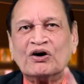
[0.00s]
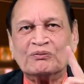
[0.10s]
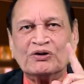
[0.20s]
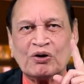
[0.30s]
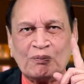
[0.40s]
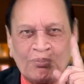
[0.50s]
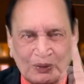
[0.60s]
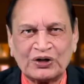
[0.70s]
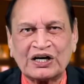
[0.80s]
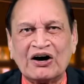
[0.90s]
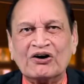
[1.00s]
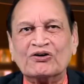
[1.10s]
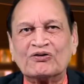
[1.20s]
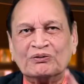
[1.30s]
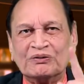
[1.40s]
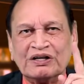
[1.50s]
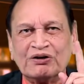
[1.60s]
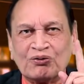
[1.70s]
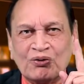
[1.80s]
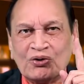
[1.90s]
కొంతమంది ఒక పూట కావాలి కొంతమందికి